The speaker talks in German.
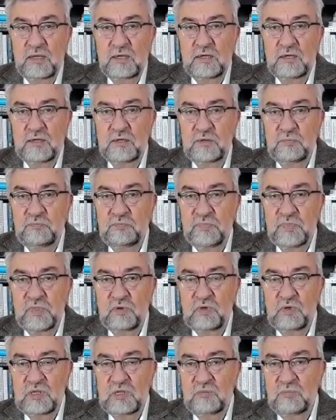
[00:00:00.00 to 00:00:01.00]
Ähm,
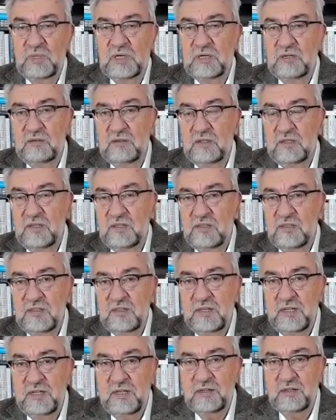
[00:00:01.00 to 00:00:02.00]
und immer ist
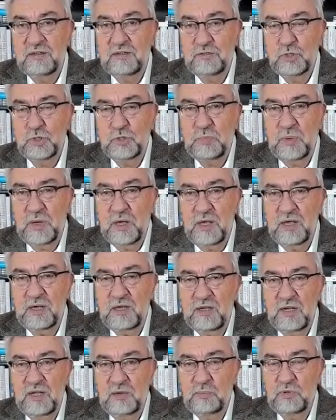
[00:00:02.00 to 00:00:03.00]
die
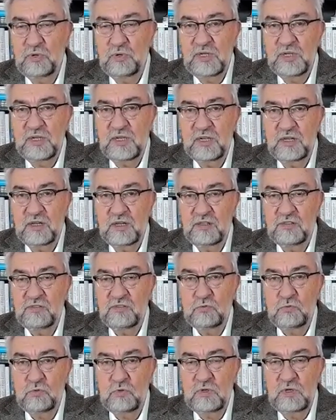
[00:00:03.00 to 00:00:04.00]
Sprache der Politiker
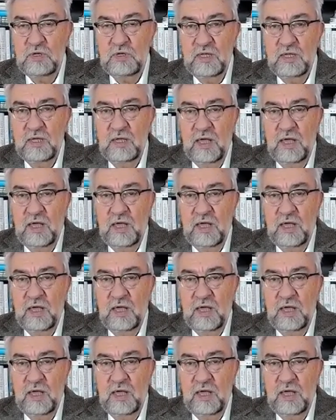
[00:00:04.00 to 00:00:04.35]
so,